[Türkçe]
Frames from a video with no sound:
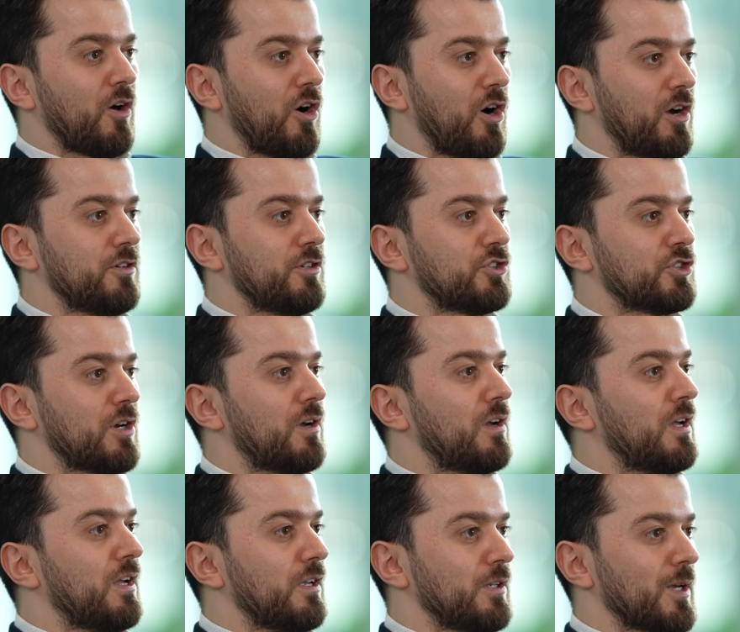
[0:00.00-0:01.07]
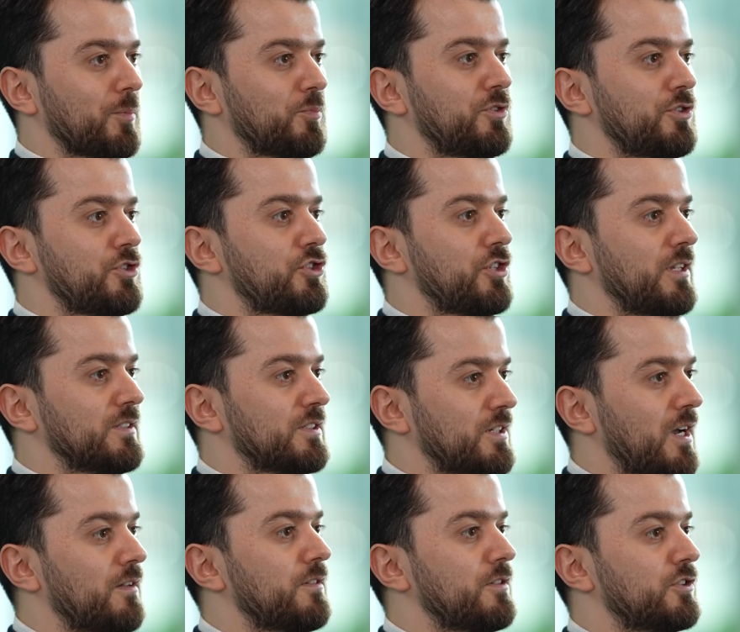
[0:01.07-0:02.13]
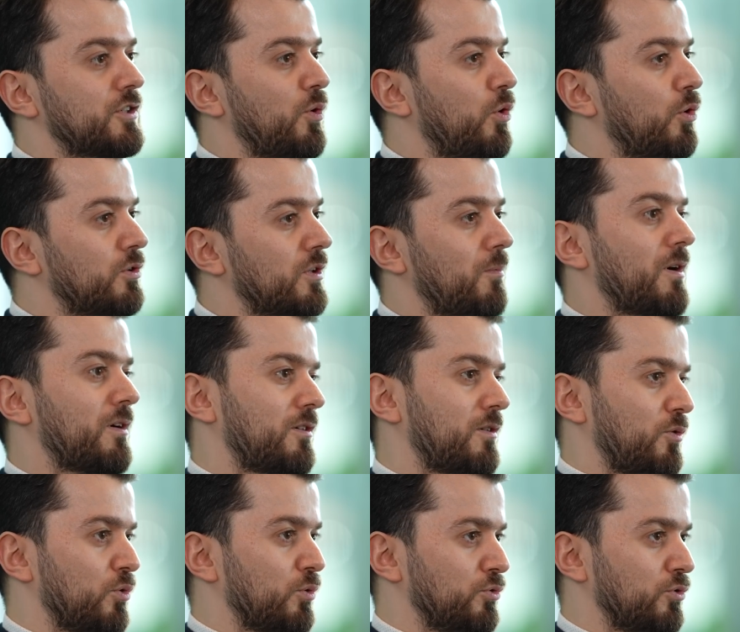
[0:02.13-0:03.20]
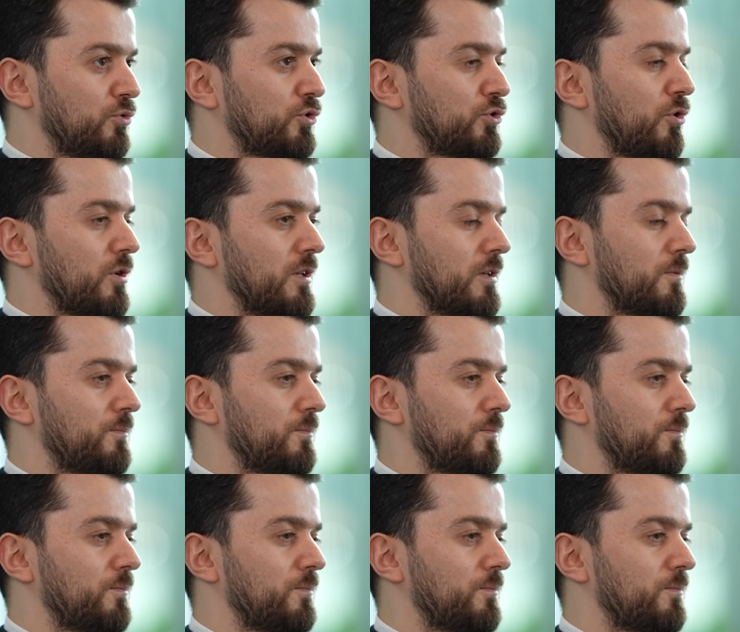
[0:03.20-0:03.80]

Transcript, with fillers: Ayrıca yaptığı şeyin sadece oynamak olduğunu söyledi.